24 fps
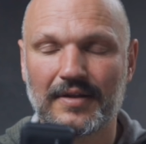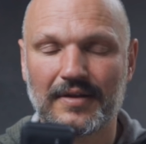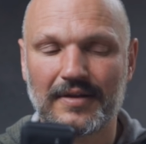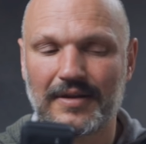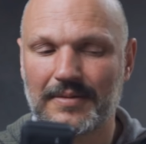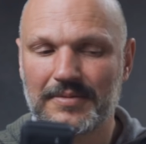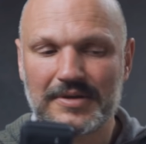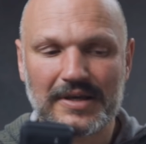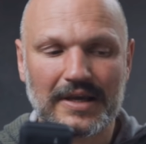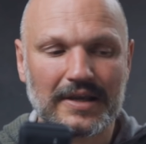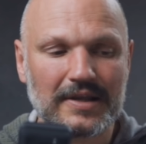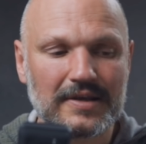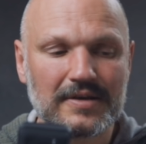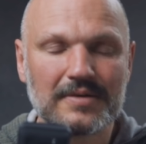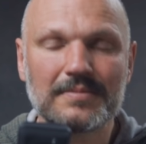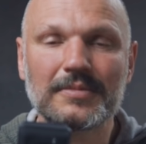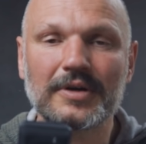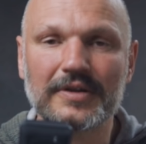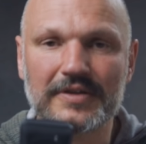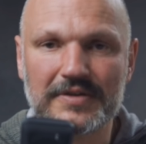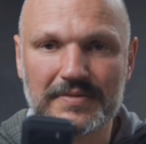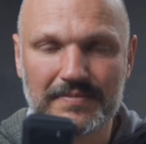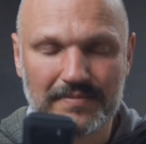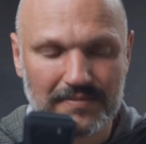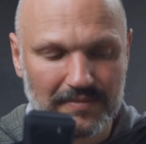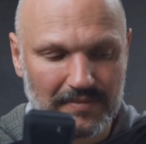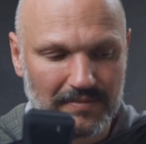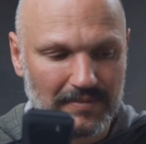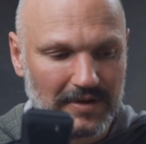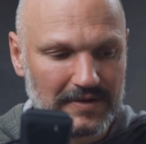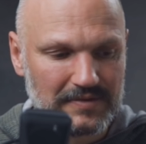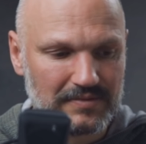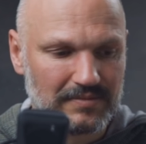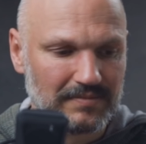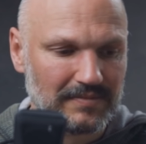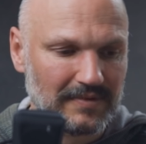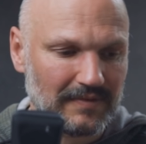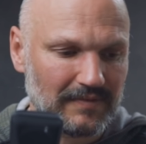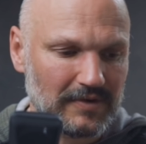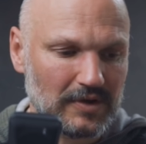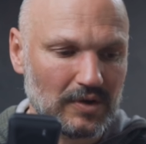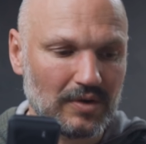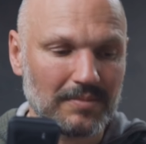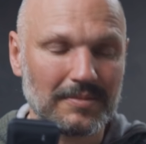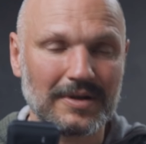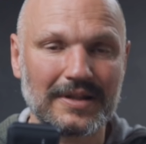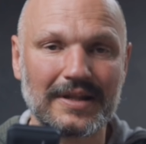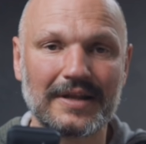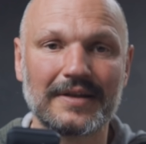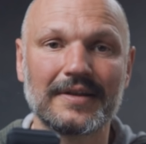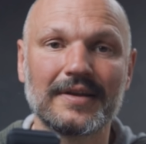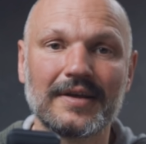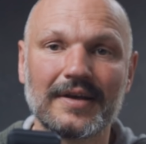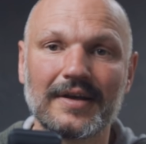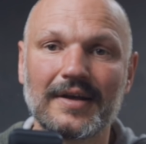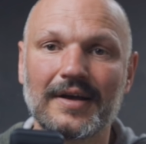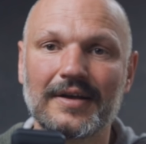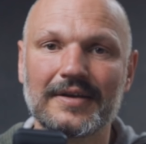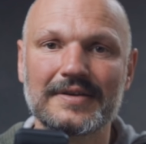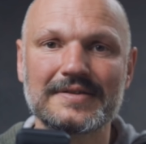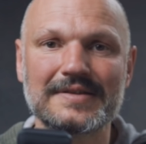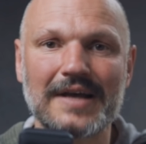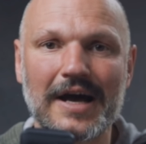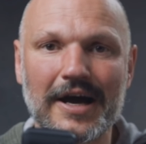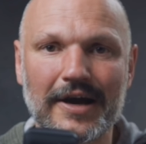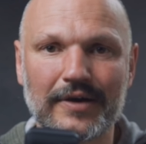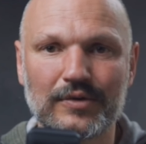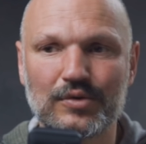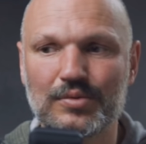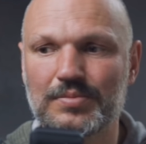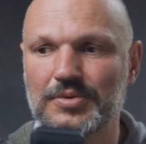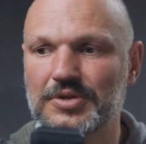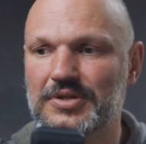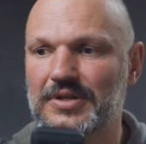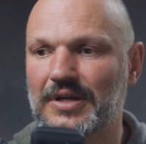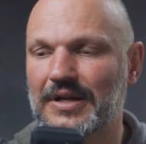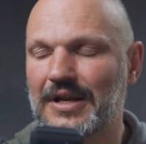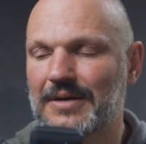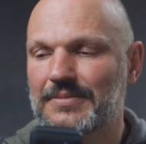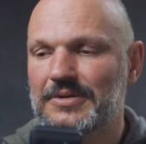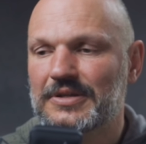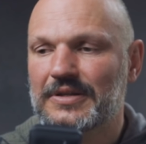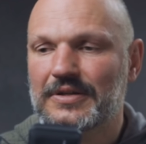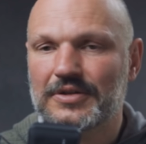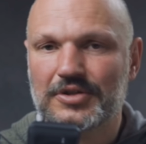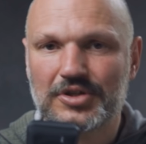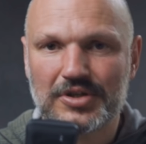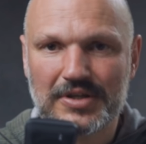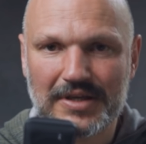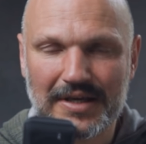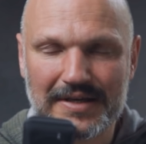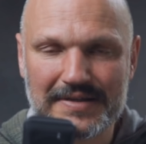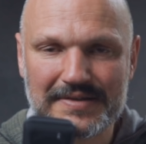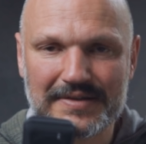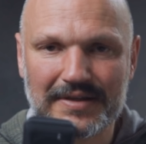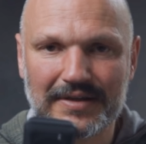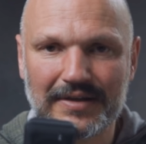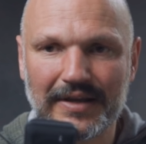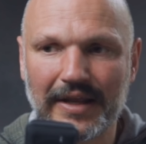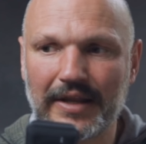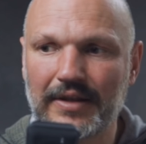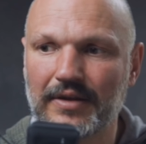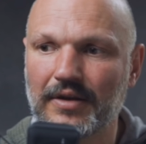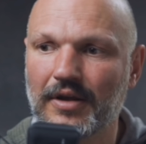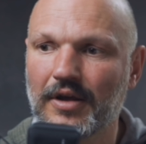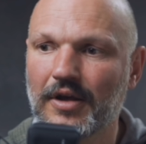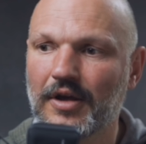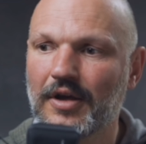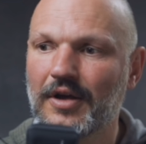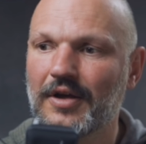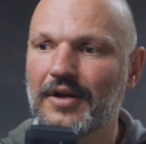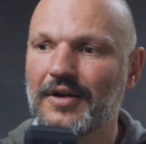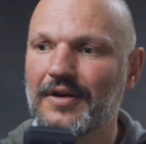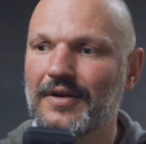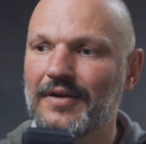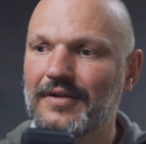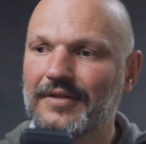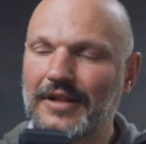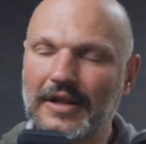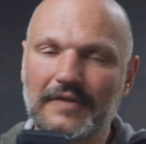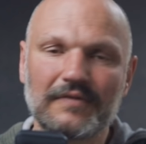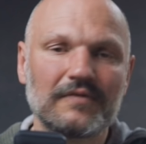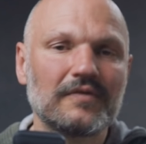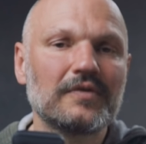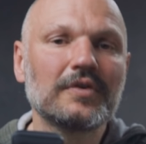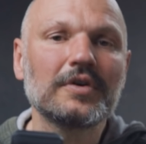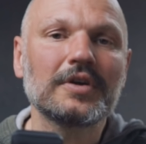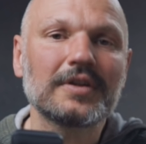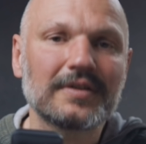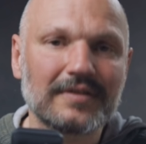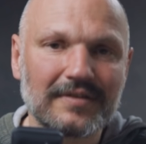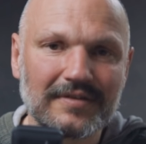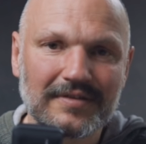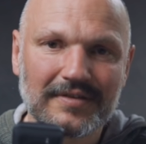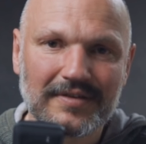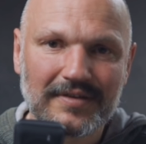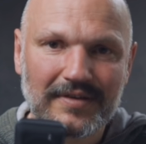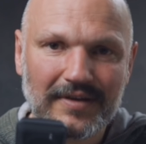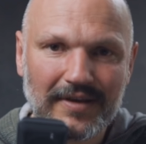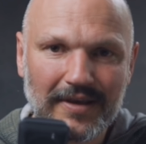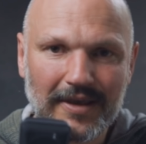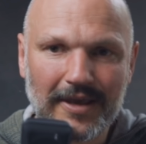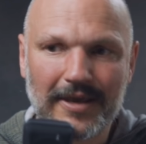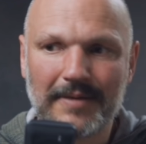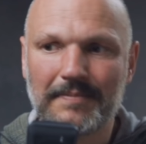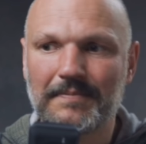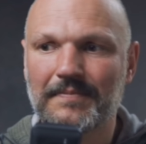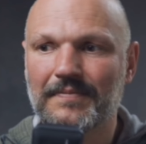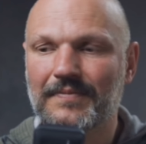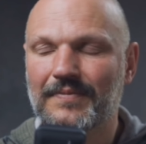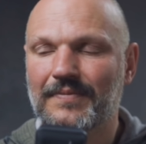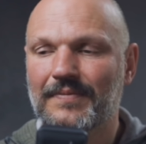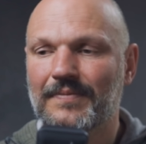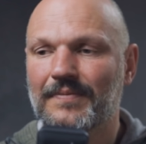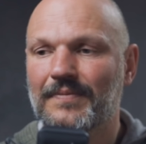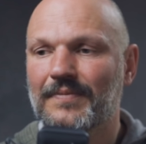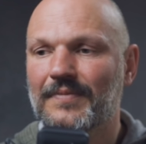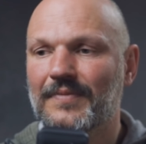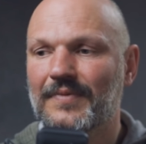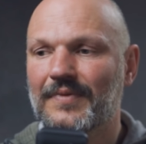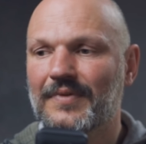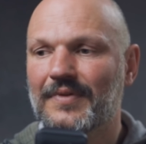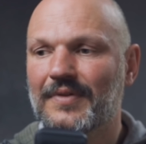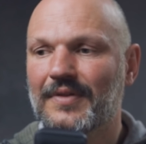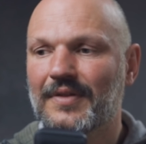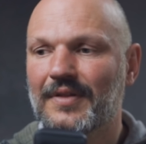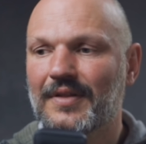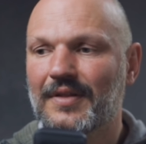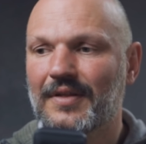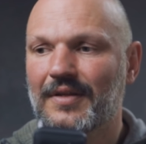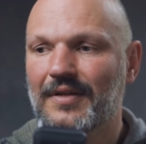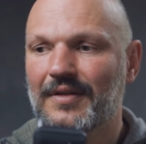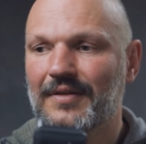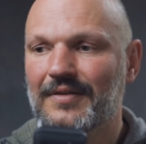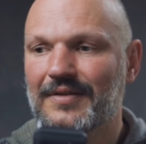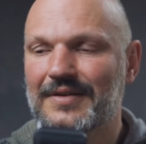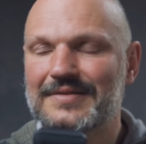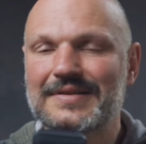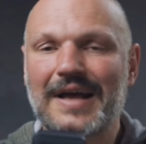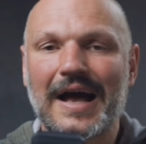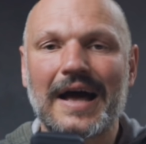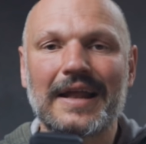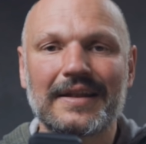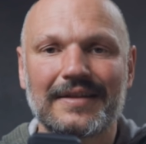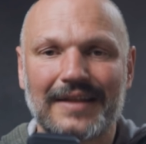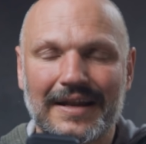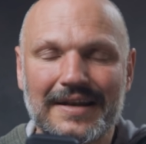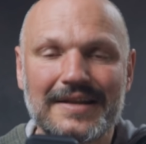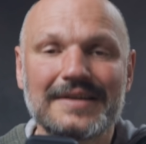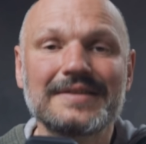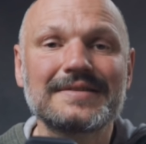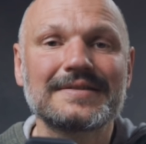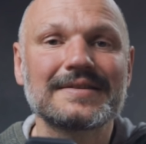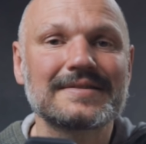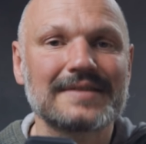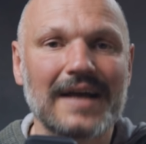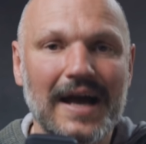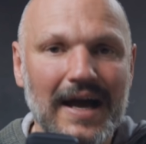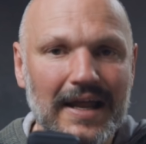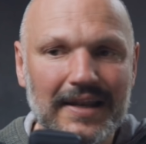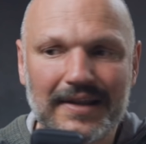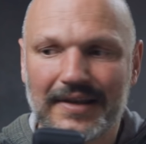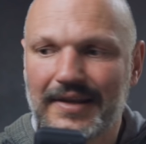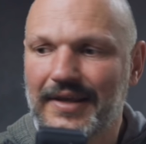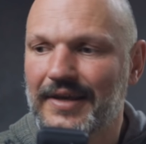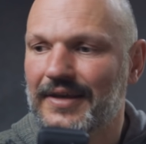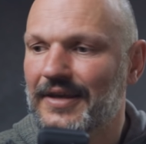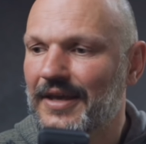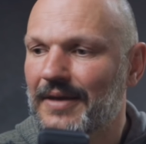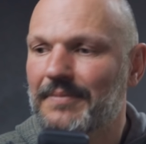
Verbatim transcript: dann habe ich eigentlich immer, also wie auch immer, dann ist archetypisch, dann habe ich einen Stieraszendent. Dann wird eben, das, dann ist das Anliegen